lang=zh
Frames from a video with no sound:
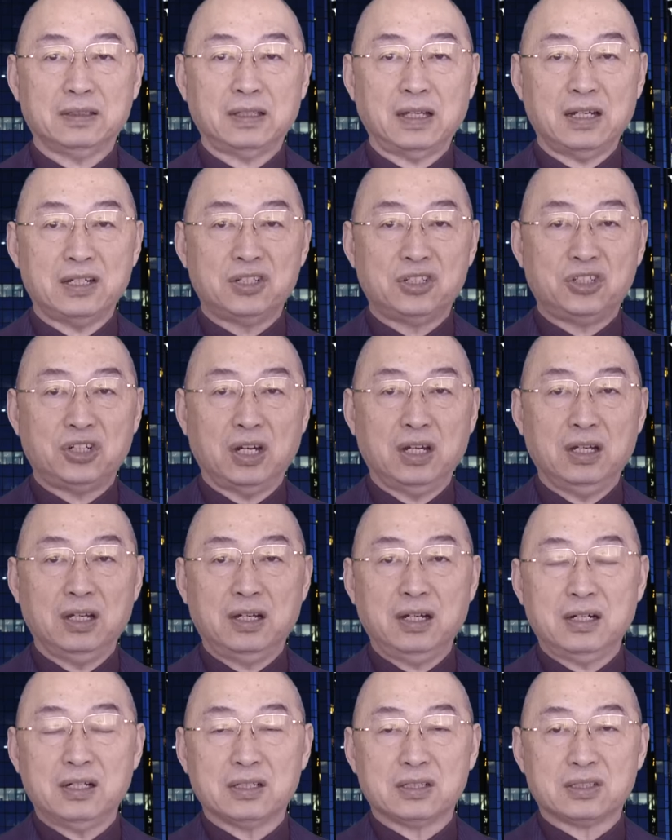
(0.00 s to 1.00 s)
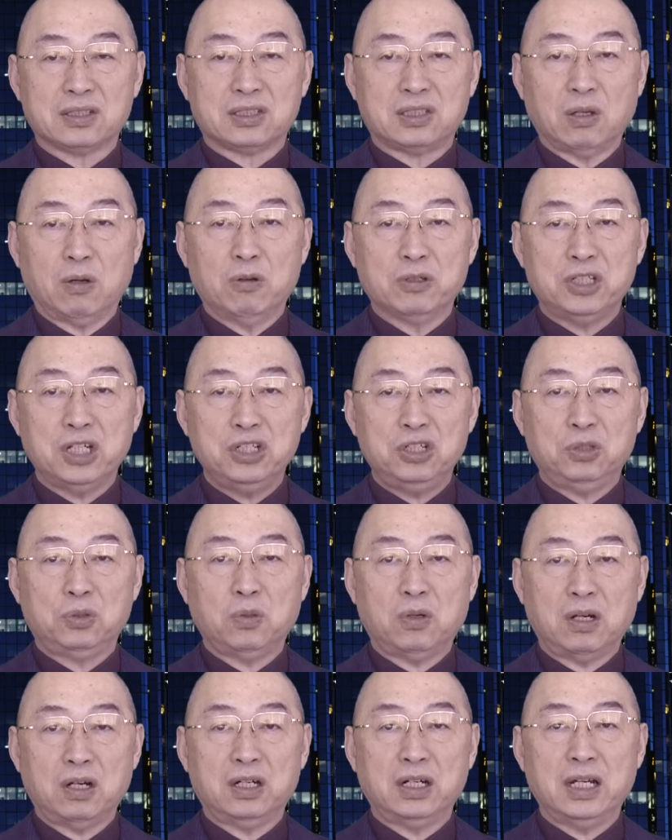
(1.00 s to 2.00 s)
他整个儿走进去
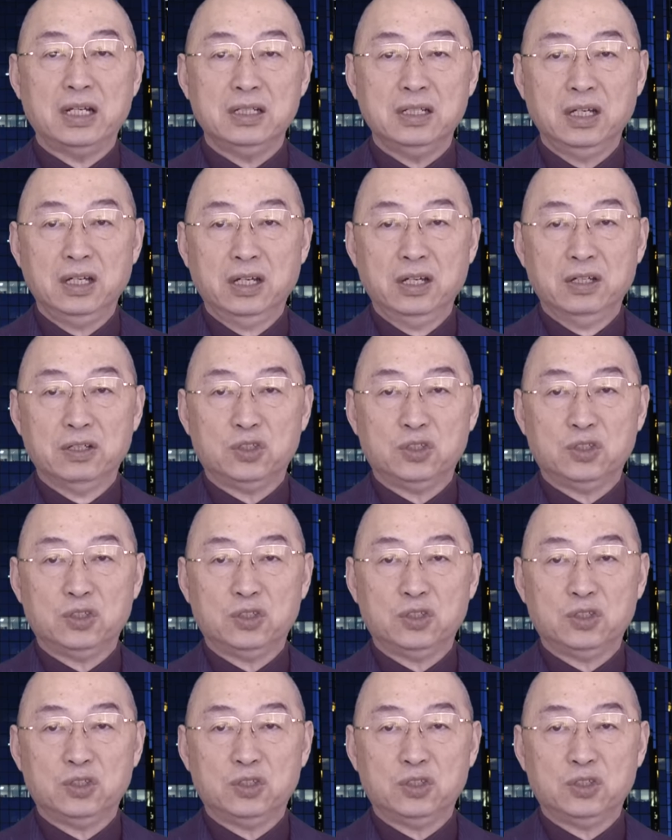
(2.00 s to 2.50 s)
多少人？